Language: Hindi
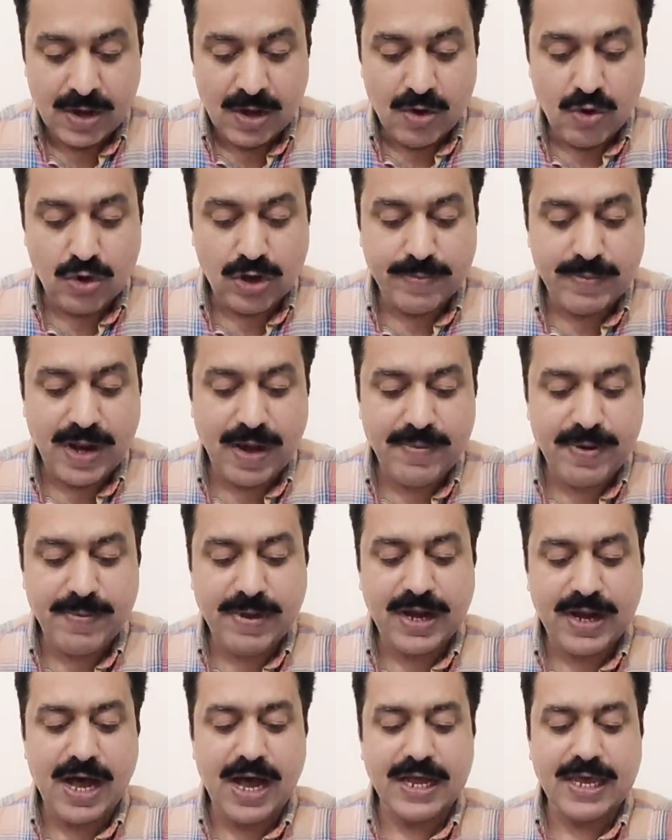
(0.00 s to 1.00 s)
हुक्मनामे
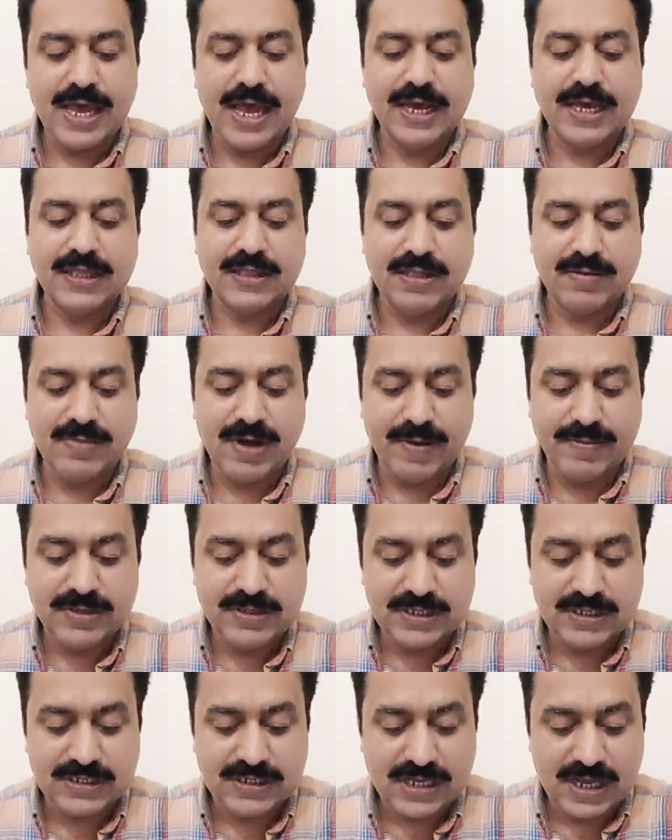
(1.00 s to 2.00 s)
में कहा गया है कि तमाम
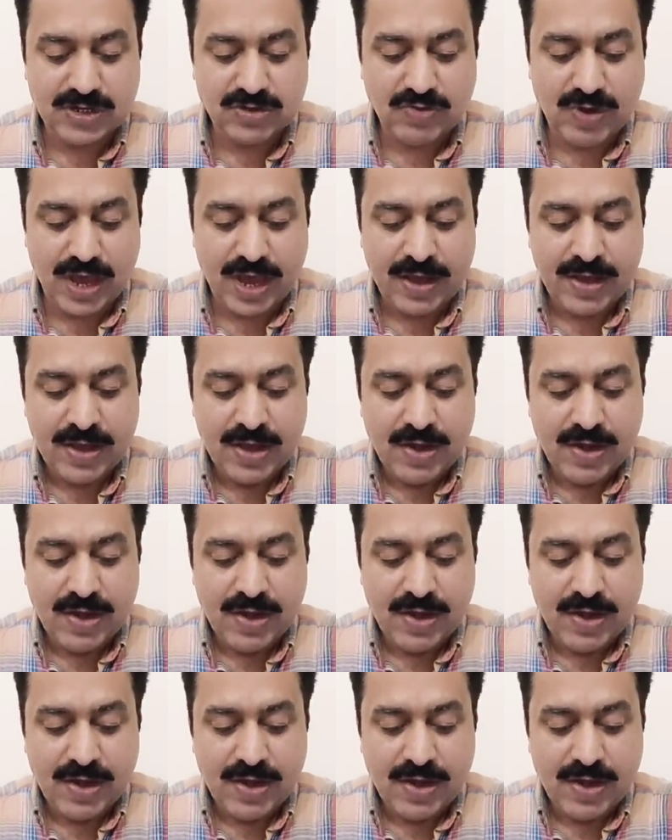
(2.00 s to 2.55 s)
एजेंसियाँ जो है